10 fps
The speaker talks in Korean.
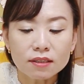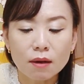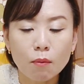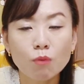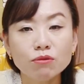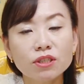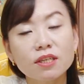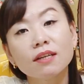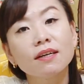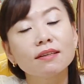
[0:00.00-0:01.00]
자, 머문
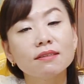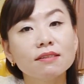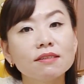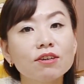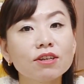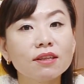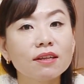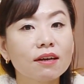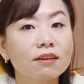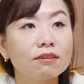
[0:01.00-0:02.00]
자리가
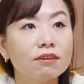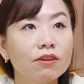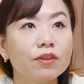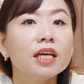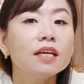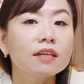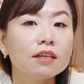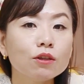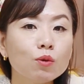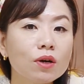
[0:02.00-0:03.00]
들썩인다라는 건
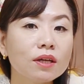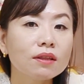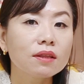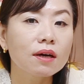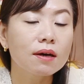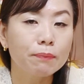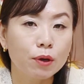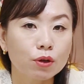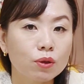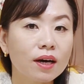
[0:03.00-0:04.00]
이동한다,
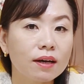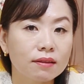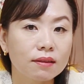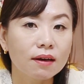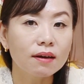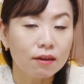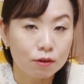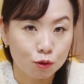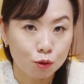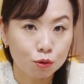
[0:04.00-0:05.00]
변화한다,
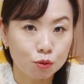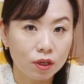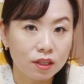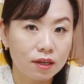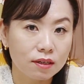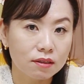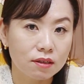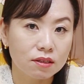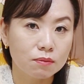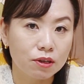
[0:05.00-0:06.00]
요것도 해당이
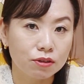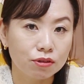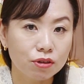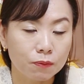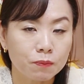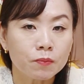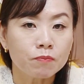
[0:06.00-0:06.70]
되지만은요,